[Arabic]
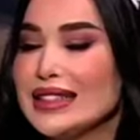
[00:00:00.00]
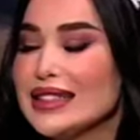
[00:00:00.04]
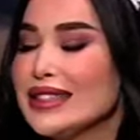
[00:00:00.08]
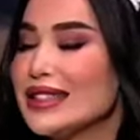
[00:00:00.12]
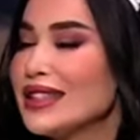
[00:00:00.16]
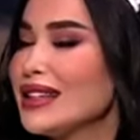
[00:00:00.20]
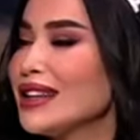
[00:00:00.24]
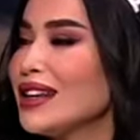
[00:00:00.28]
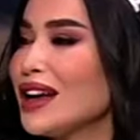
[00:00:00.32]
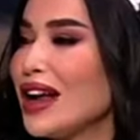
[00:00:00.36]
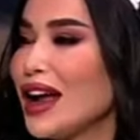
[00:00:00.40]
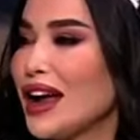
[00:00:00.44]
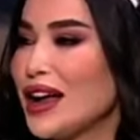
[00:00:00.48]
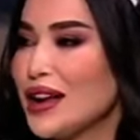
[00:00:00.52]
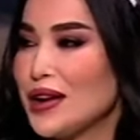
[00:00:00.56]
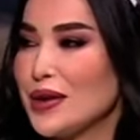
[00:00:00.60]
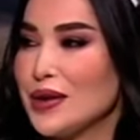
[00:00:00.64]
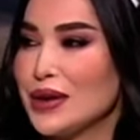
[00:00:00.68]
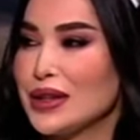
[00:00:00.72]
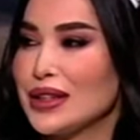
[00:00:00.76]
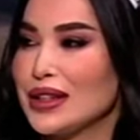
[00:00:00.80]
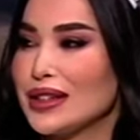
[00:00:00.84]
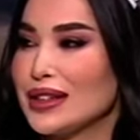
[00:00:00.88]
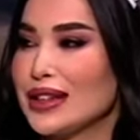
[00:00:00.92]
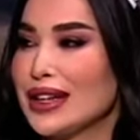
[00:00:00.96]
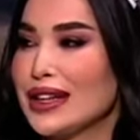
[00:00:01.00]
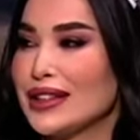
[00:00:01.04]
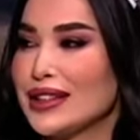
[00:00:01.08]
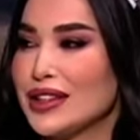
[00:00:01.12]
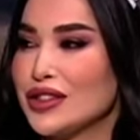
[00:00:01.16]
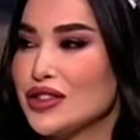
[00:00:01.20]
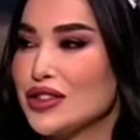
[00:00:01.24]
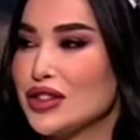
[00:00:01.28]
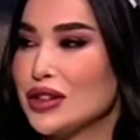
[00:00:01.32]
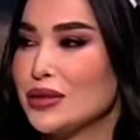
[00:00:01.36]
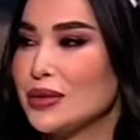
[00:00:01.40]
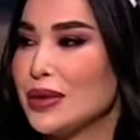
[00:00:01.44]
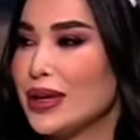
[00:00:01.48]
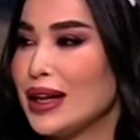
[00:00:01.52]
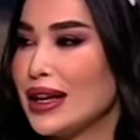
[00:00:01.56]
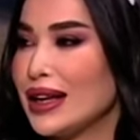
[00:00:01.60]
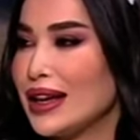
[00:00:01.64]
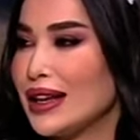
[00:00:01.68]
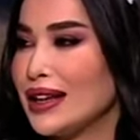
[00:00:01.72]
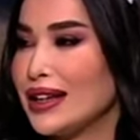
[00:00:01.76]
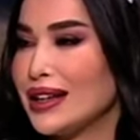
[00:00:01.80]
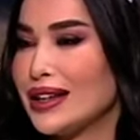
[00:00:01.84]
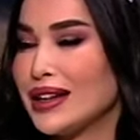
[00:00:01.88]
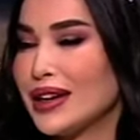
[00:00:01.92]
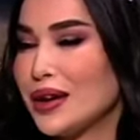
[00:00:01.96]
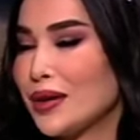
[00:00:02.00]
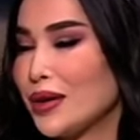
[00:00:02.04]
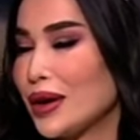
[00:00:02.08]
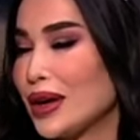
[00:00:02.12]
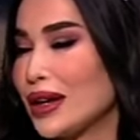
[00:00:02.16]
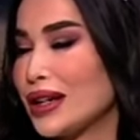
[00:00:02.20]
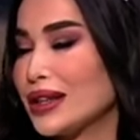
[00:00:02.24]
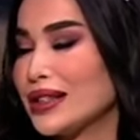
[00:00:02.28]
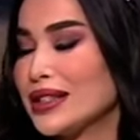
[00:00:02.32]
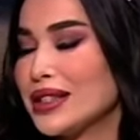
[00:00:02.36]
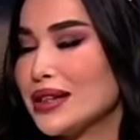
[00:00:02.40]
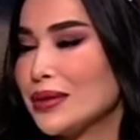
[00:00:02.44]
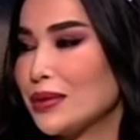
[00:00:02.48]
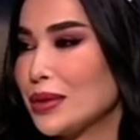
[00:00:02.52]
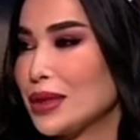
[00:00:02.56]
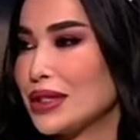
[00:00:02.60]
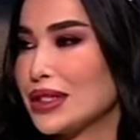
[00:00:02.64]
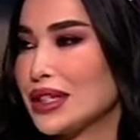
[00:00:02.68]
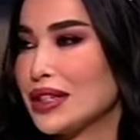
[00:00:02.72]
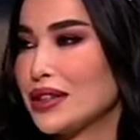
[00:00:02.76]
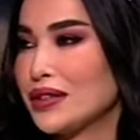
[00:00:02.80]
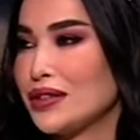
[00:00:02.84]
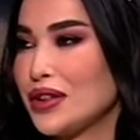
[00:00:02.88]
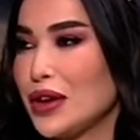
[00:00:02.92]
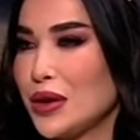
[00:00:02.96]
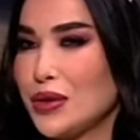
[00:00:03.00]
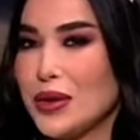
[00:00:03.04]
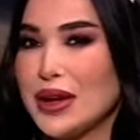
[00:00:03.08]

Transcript: كثير حلوه طيب نعم. كتجربه لإلي روعه انا كثير انبسطت فيها